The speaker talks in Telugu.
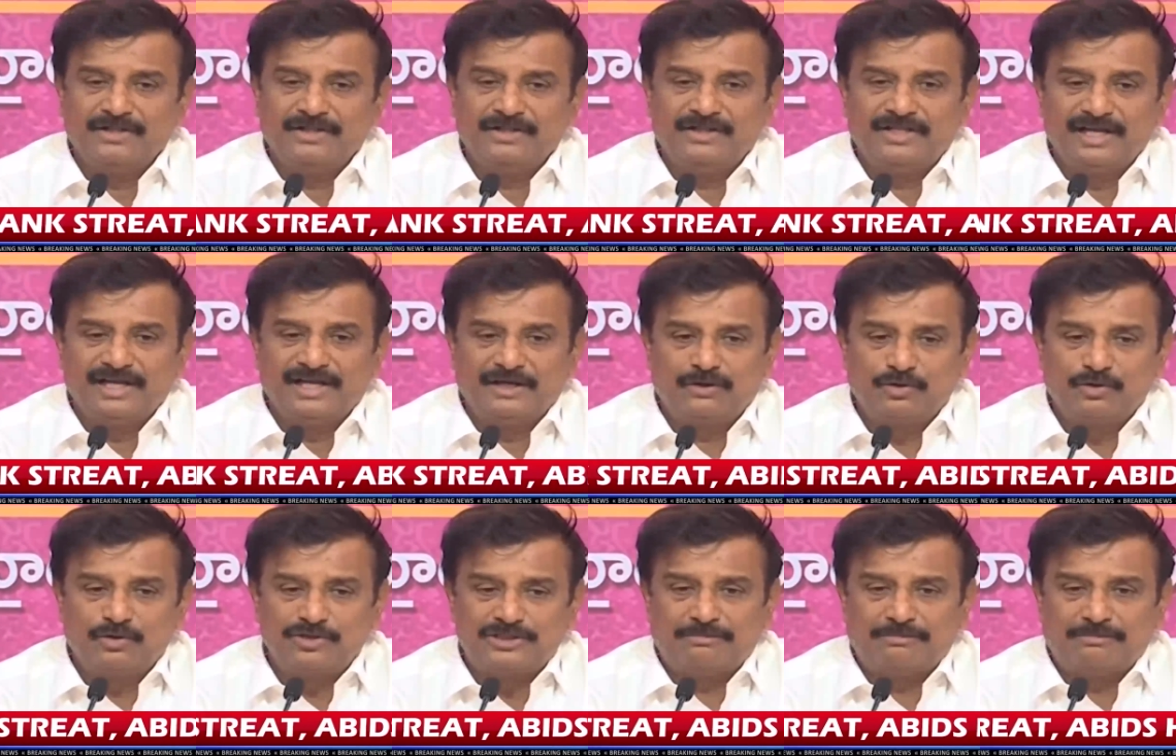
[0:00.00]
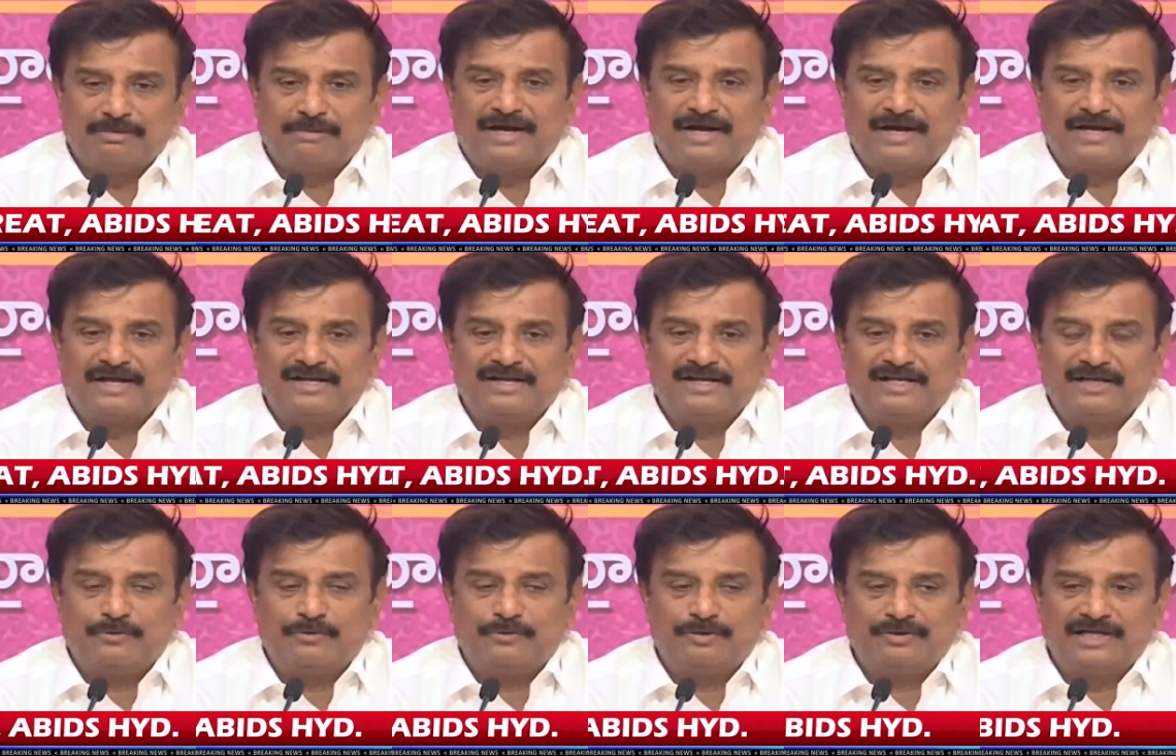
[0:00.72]
దీనికోసం మేము
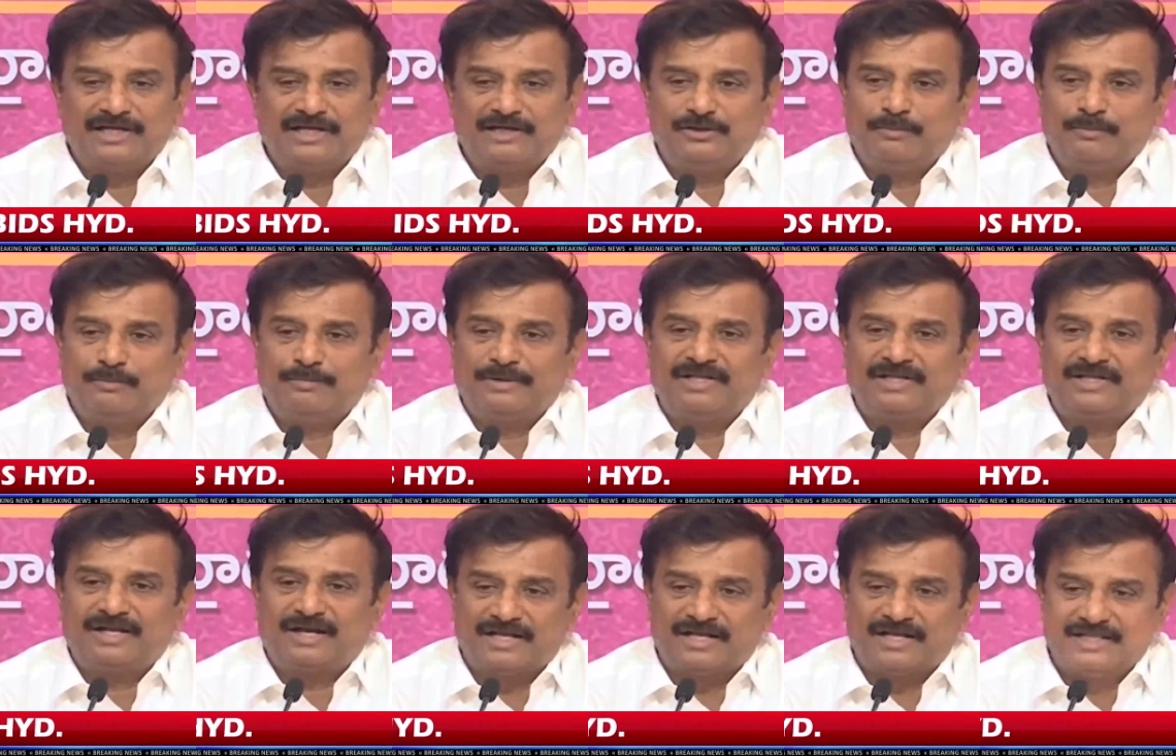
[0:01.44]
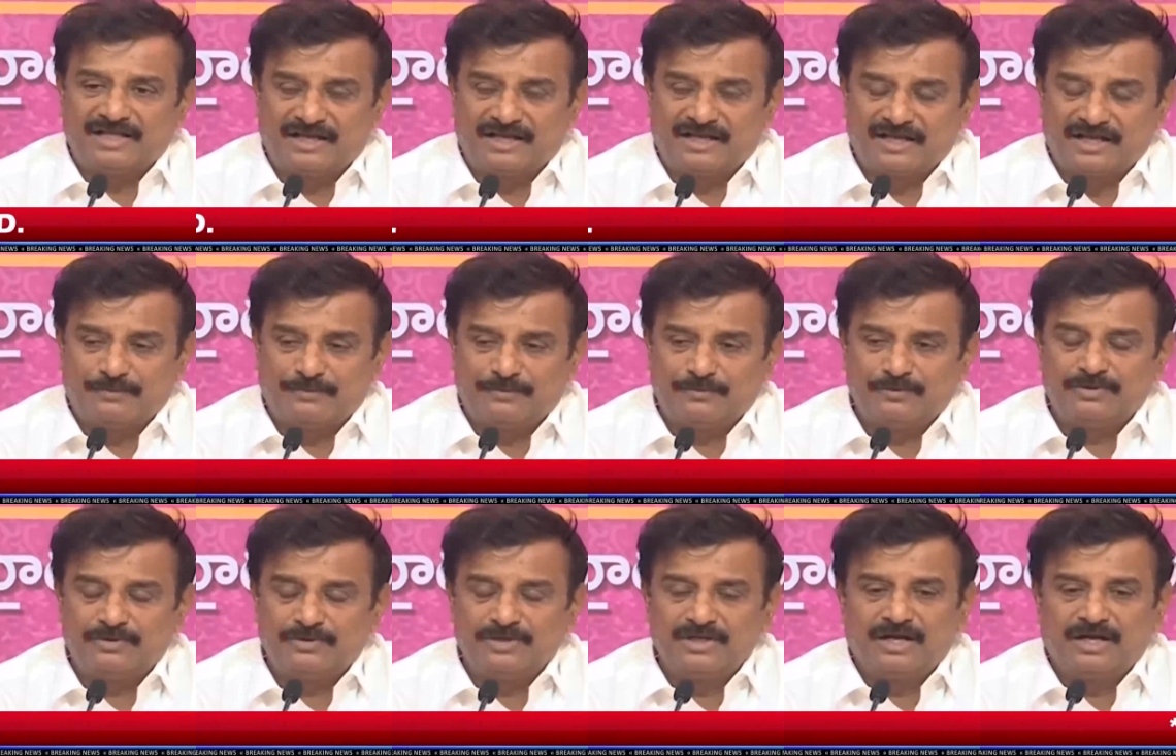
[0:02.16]
అడగడానికి పోతే ఏదో పెద్ద
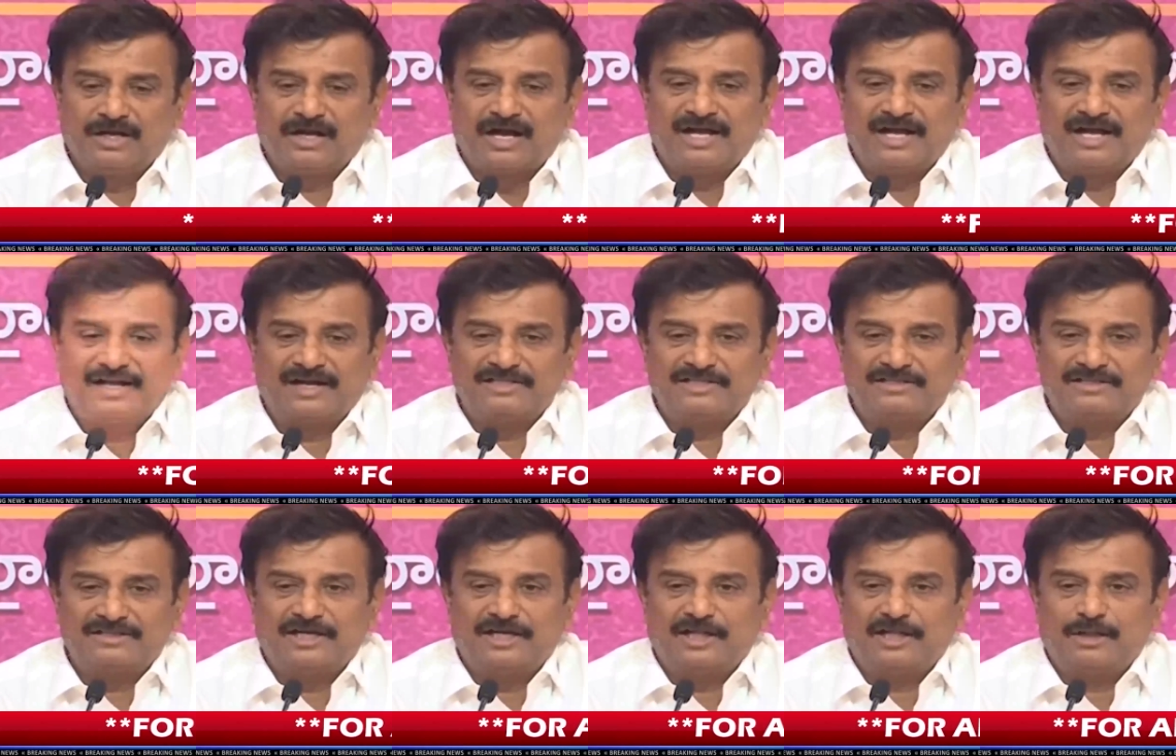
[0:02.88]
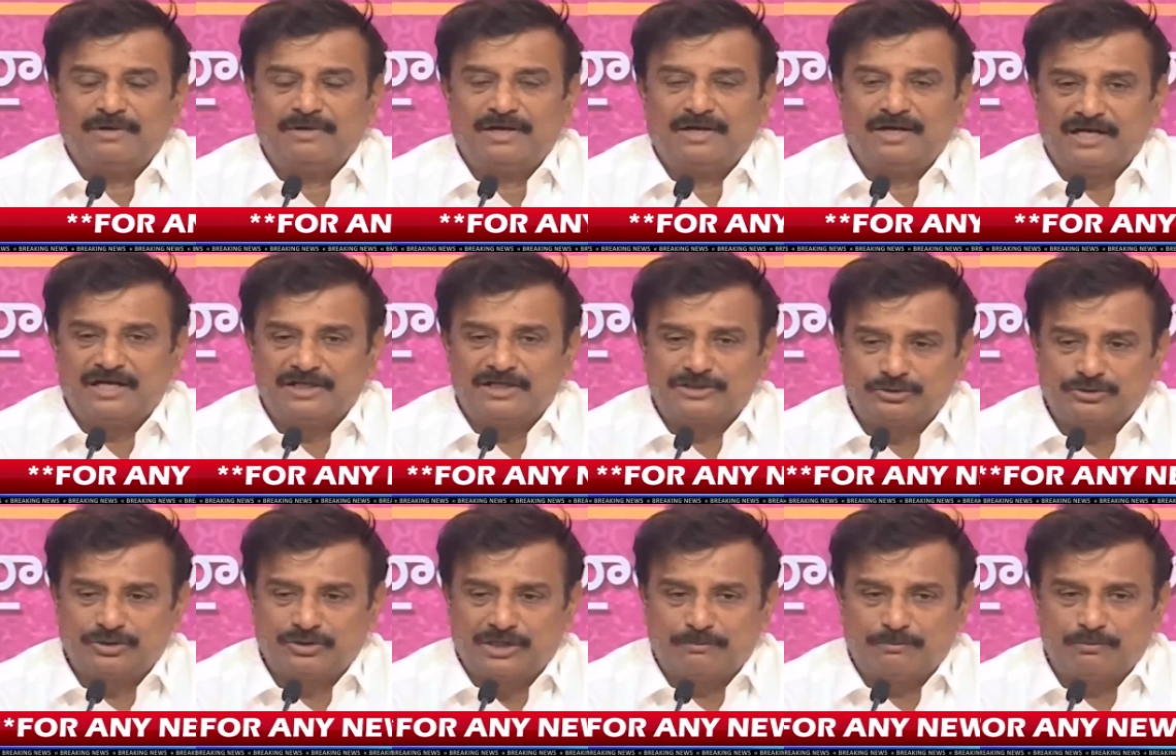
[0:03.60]
రాజకీయము కాంగ్రెస్లో ఏదో మేము
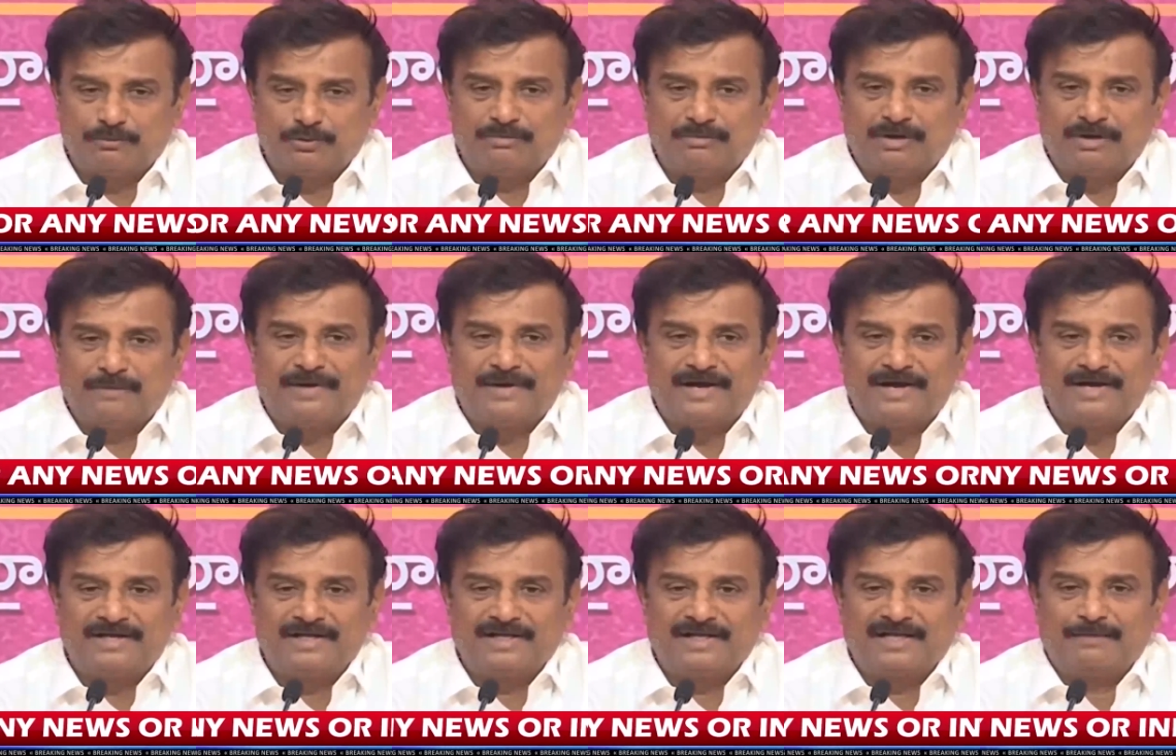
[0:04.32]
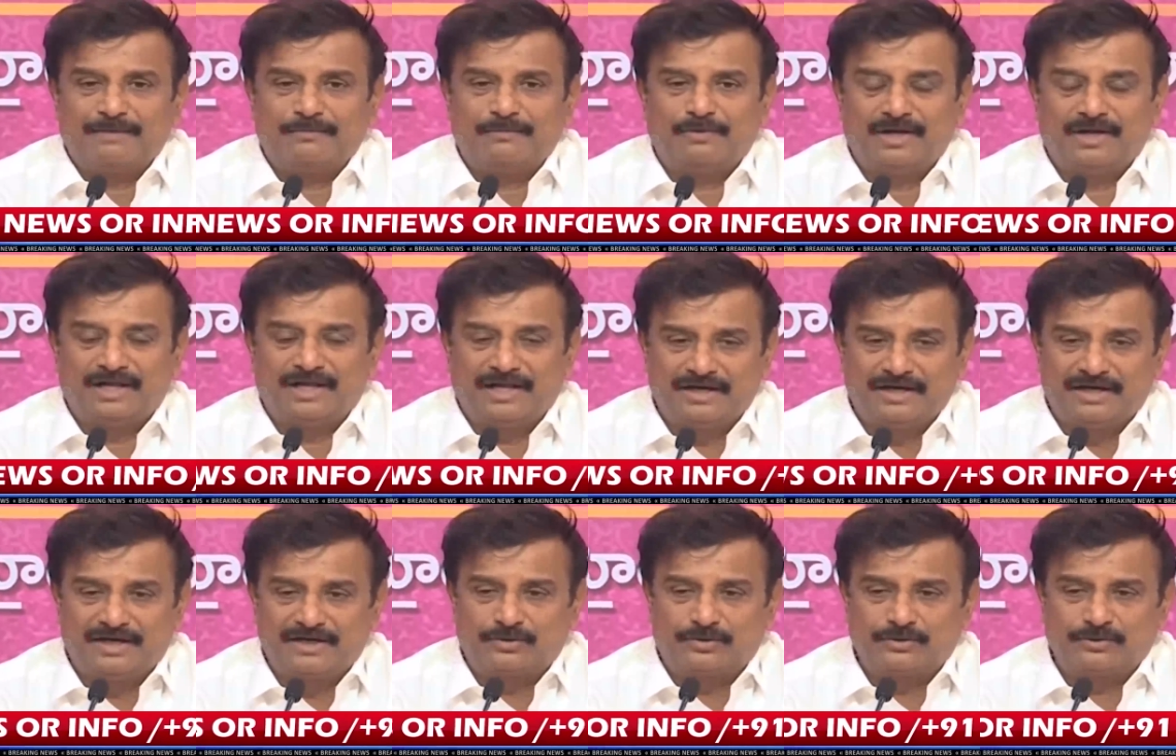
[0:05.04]
కలుస్తున్నాము మా పార్టీకి ఏమో
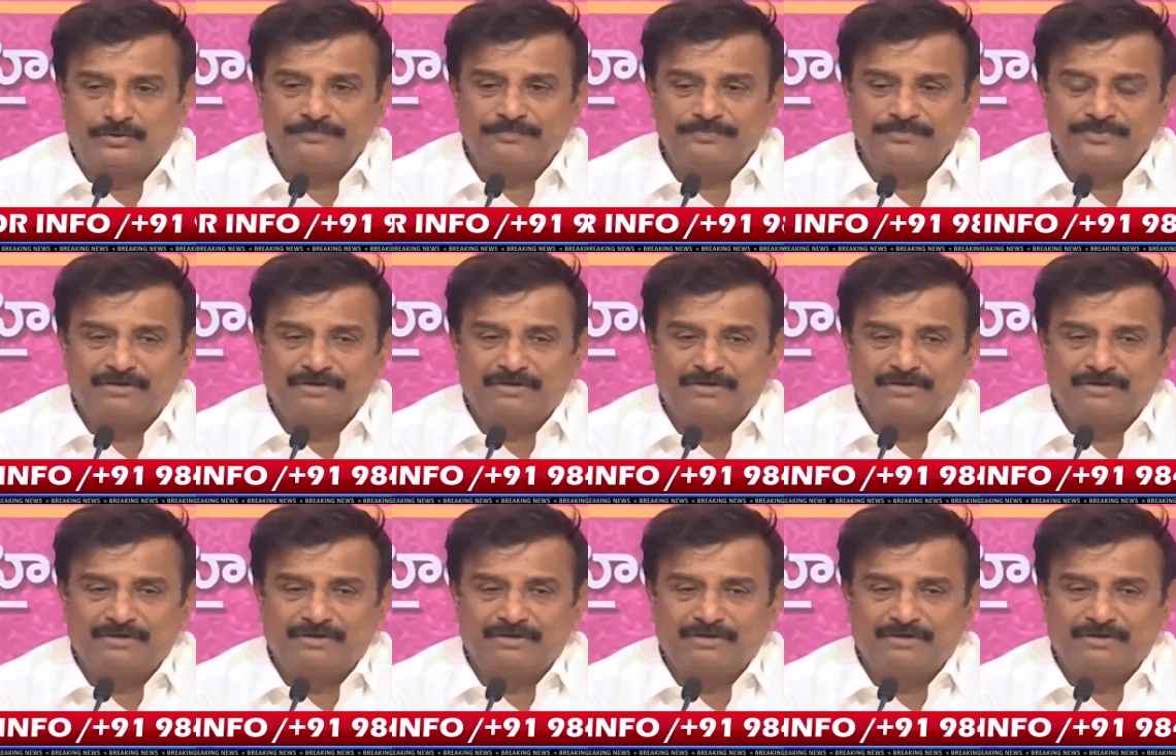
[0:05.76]
లేనట్టు